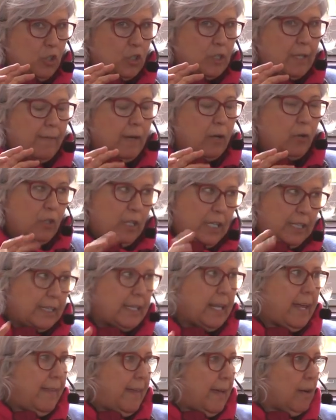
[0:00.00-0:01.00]
yo estaba
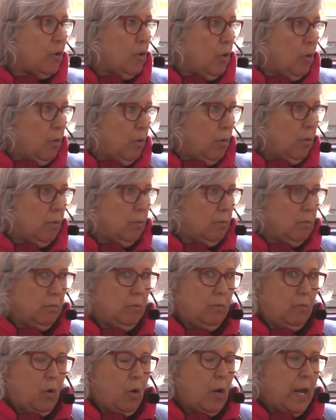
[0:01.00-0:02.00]
conectada
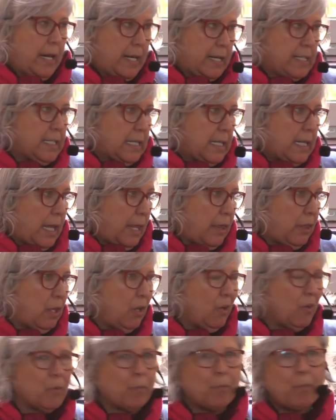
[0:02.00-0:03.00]
con la
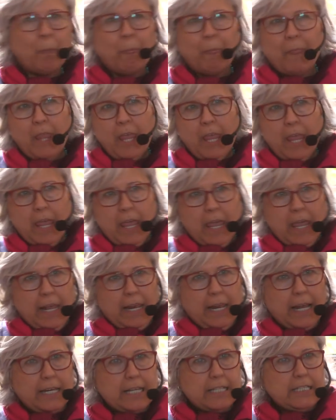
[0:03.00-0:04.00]
resignación
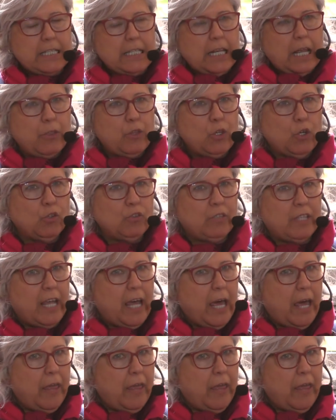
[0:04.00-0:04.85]
la resignación te